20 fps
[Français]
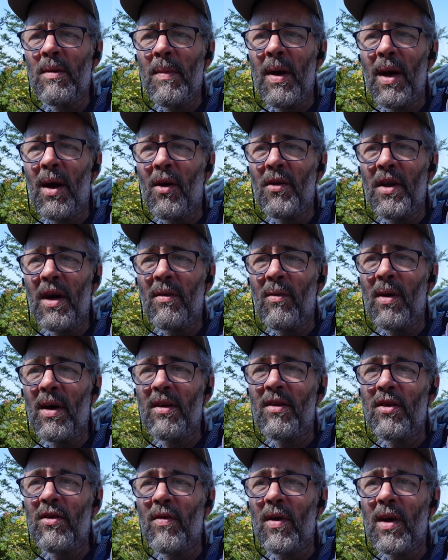J'ai hâte de
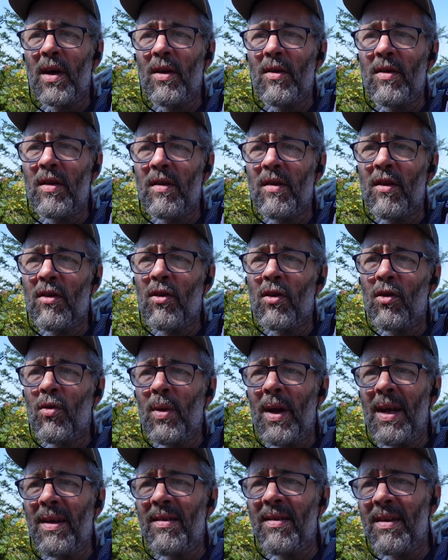voir si je vais réussir. C'est
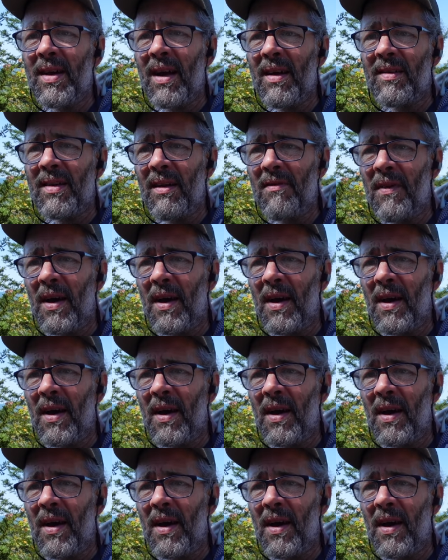surtout la distance à